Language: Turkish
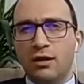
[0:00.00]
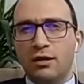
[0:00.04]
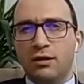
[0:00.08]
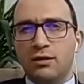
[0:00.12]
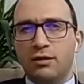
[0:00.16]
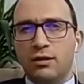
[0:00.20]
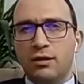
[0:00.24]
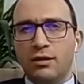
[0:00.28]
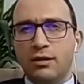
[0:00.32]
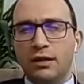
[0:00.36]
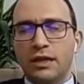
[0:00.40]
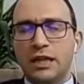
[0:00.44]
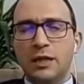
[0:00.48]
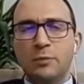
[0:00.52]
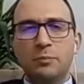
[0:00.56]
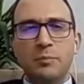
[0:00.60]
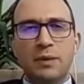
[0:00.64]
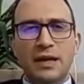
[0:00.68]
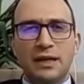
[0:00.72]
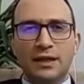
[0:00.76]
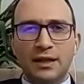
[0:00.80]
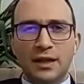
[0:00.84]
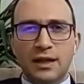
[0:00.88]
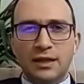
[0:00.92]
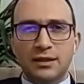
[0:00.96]
E, ilk
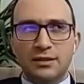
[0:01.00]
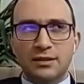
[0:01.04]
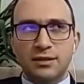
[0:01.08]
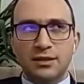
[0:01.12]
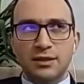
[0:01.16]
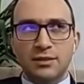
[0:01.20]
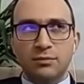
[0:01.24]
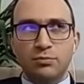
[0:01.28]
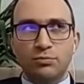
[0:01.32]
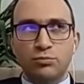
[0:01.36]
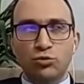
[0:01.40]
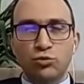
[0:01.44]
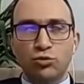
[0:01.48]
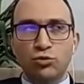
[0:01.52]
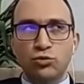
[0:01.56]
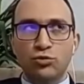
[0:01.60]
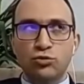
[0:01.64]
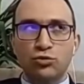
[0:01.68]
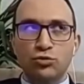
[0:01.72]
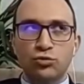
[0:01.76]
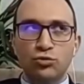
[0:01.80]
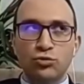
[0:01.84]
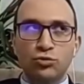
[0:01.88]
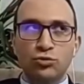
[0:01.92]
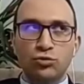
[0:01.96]
beklenti bu
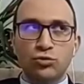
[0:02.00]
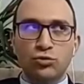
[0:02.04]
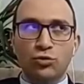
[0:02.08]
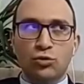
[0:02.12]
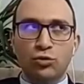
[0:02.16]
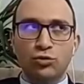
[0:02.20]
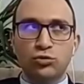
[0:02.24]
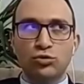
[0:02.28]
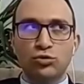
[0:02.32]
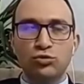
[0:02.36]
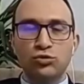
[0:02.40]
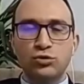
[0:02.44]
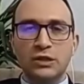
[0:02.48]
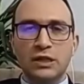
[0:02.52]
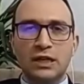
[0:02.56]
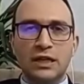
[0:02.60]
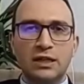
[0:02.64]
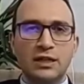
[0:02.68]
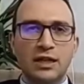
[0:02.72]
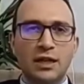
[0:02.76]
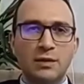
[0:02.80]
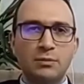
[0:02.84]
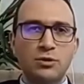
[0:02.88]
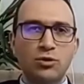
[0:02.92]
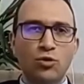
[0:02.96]
uydunun 30 yıl
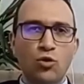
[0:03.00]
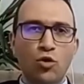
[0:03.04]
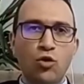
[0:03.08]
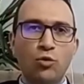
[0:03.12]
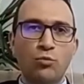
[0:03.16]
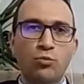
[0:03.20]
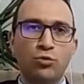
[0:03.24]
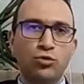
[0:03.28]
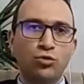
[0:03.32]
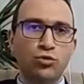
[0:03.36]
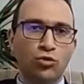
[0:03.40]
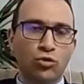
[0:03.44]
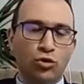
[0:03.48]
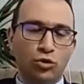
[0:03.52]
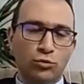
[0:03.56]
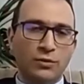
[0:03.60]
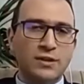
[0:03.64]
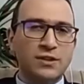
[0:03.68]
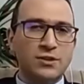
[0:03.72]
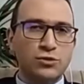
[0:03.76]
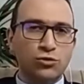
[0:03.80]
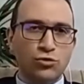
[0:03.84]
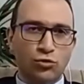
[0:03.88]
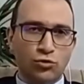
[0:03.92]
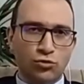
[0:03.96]
kadar bir ömrünün
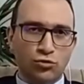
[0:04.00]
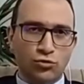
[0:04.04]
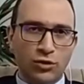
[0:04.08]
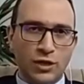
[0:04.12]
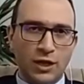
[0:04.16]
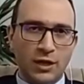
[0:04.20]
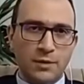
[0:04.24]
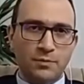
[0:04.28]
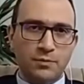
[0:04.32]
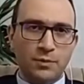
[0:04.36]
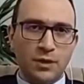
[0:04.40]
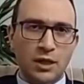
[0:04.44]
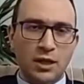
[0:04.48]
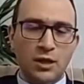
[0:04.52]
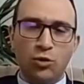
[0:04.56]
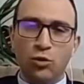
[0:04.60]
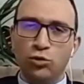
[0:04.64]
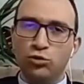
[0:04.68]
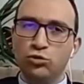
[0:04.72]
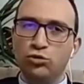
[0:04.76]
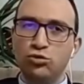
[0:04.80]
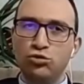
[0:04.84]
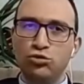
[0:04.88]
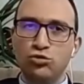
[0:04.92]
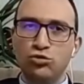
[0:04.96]
olması yönünde. E,
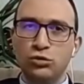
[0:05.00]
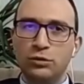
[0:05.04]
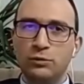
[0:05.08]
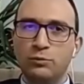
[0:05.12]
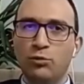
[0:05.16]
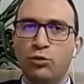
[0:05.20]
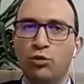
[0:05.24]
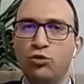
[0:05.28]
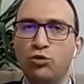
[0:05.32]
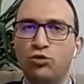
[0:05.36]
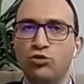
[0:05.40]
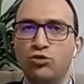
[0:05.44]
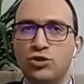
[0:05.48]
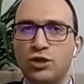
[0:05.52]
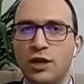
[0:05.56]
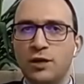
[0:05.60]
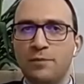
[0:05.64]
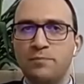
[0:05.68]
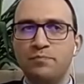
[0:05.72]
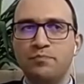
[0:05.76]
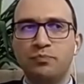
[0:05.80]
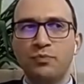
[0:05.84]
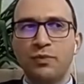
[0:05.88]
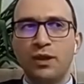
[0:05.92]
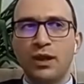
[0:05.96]
30 yıl boyunca
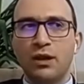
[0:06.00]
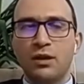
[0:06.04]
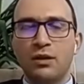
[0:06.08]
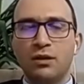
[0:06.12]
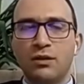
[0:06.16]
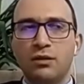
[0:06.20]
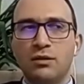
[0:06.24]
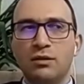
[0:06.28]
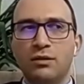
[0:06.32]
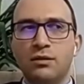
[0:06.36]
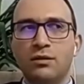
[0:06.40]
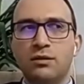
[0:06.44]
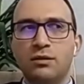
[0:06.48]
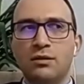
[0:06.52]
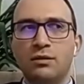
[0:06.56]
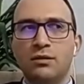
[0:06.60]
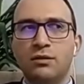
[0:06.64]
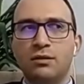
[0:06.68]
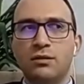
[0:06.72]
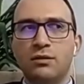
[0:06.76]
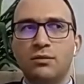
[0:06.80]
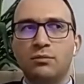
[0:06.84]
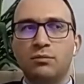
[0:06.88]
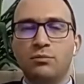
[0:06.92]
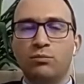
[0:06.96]
e,
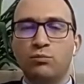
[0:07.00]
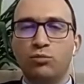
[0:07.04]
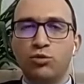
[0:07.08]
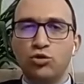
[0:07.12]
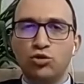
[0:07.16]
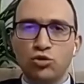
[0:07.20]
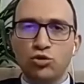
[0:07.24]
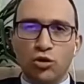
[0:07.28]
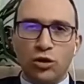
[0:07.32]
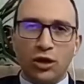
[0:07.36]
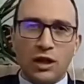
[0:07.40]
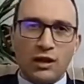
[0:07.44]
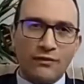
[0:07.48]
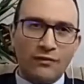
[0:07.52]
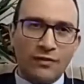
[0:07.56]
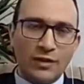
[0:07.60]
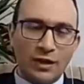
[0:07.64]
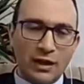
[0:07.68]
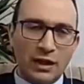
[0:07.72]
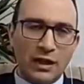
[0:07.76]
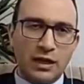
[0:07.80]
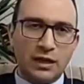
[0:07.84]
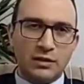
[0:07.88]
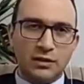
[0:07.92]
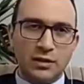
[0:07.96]
bu
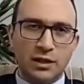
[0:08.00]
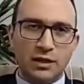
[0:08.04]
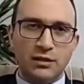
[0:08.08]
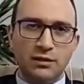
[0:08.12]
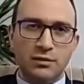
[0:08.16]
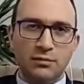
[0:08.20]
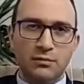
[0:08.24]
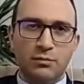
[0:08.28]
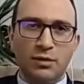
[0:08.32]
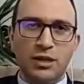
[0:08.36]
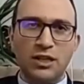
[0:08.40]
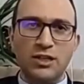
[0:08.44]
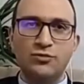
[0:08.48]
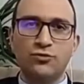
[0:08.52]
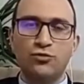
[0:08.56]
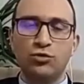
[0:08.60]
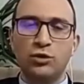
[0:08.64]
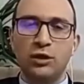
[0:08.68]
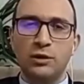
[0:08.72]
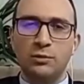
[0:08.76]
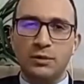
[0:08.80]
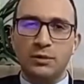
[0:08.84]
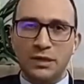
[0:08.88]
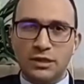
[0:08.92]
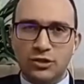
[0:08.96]
coğrafyalardan
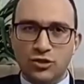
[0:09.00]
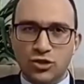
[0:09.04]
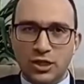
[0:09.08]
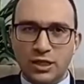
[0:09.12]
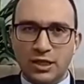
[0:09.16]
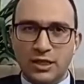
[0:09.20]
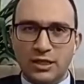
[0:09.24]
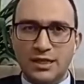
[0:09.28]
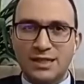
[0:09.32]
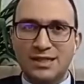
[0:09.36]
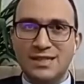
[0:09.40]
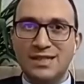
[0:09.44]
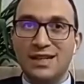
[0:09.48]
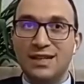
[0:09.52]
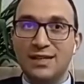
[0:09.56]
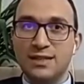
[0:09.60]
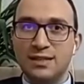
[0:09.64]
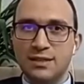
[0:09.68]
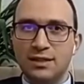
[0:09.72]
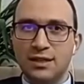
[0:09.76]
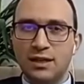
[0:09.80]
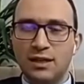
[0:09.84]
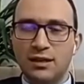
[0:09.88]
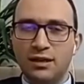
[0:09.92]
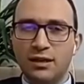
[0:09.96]
başvurulabilecek
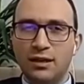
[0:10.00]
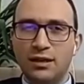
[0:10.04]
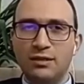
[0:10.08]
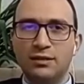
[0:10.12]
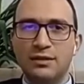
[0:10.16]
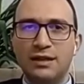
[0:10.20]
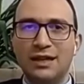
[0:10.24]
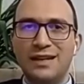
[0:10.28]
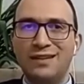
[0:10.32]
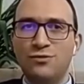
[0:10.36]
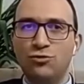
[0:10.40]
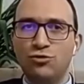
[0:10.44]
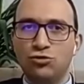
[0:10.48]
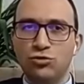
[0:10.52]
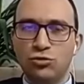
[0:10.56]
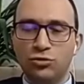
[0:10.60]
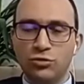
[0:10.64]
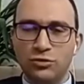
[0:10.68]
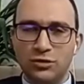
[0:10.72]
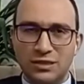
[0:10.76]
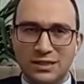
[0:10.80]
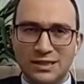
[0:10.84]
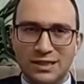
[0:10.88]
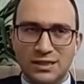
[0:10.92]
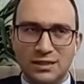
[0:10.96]
lisanslarla,
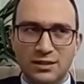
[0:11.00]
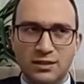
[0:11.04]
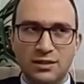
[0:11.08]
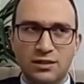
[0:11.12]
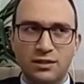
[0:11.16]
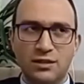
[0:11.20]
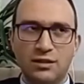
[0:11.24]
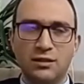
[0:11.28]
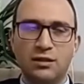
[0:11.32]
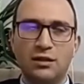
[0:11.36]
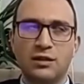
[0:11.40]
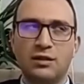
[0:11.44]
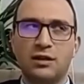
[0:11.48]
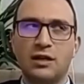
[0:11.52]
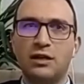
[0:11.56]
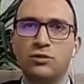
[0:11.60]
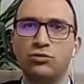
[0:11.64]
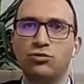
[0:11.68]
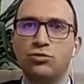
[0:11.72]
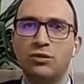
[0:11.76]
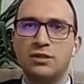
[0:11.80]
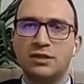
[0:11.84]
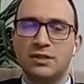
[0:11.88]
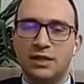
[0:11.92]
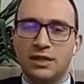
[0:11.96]
televizyon lisansıyla,
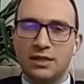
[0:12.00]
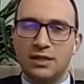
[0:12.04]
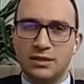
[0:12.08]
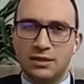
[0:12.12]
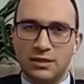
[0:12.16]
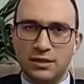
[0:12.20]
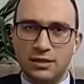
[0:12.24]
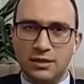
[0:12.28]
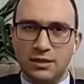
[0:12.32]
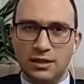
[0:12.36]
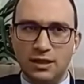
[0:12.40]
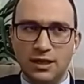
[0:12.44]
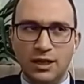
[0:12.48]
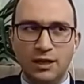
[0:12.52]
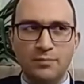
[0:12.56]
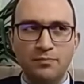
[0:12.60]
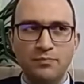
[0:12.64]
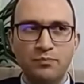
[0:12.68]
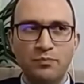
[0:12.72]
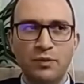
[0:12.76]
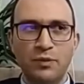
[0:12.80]
radyo lisanslarıyla